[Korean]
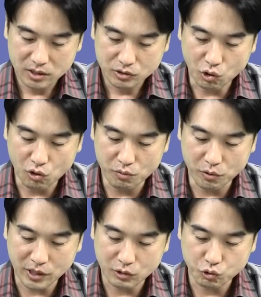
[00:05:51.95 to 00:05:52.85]

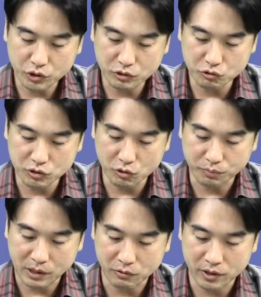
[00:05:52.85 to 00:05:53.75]
서울보다 수익률이
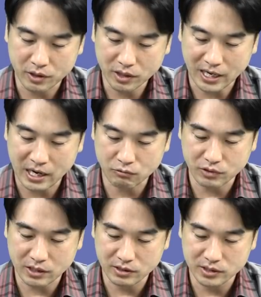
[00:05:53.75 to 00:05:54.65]
높다고요.
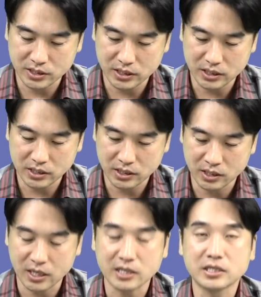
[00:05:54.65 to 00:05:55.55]
다가구라든지
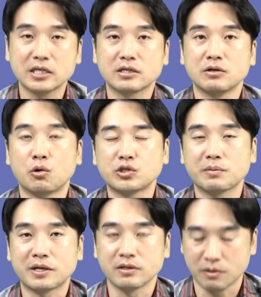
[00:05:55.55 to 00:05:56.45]
여러 가지 그 월세
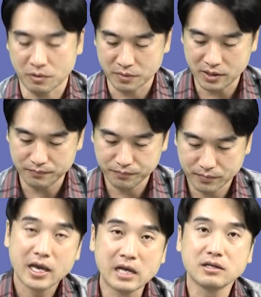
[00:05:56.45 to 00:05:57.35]
받는 거 보면.
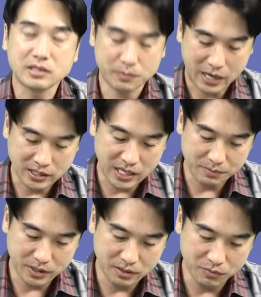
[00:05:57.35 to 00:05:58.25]
예를 들자면
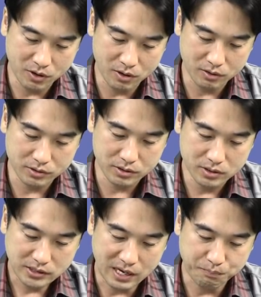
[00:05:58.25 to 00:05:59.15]
강남이 뭐
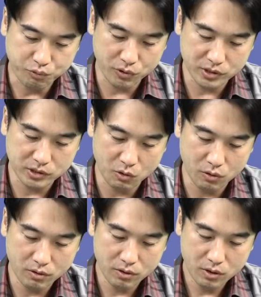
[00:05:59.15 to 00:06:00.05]
4%에서
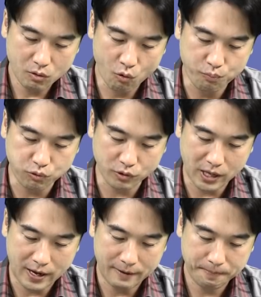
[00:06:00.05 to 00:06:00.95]

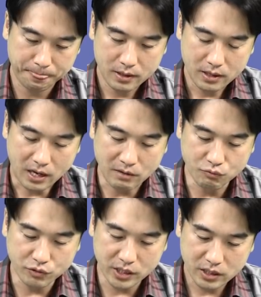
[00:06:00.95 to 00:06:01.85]
5%다.
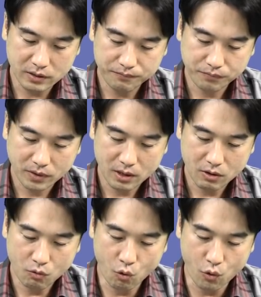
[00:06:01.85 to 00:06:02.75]
강북이
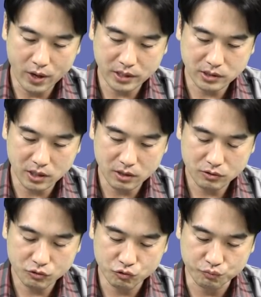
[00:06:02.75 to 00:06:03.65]
5에서
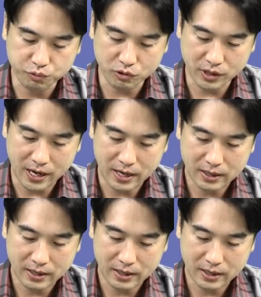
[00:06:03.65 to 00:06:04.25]
6%다.